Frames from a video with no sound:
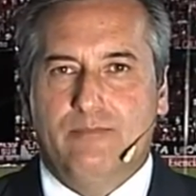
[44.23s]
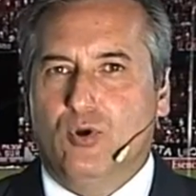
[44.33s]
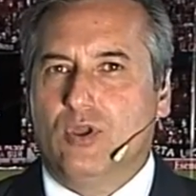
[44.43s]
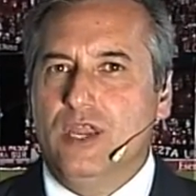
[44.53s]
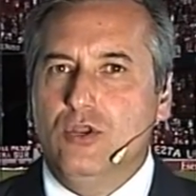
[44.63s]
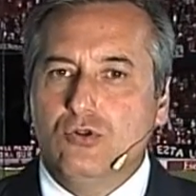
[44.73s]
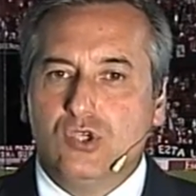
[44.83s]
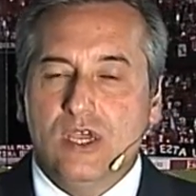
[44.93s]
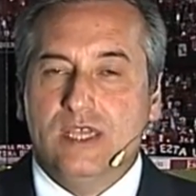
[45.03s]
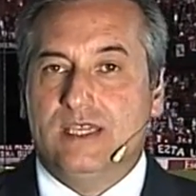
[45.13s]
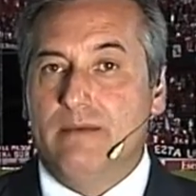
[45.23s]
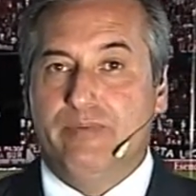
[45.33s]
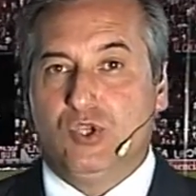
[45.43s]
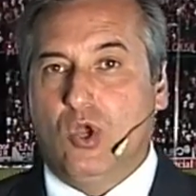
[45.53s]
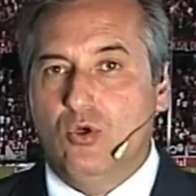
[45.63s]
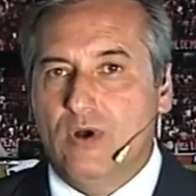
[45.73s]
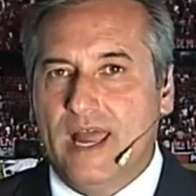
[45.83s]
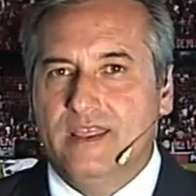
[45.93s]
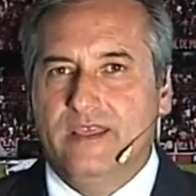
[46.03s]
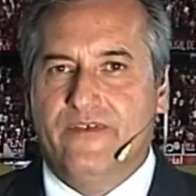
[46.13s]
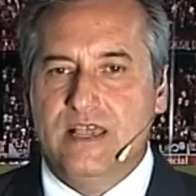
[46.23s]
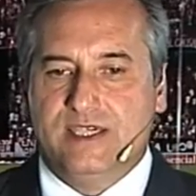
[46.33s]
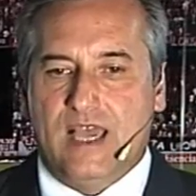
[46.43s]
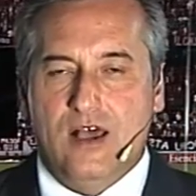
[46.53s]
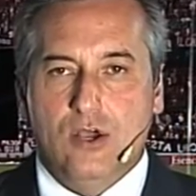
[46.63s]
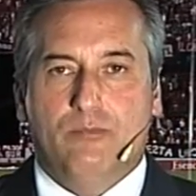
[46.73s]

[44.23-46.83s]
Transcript: porque News ya empezó a dudar en defensa,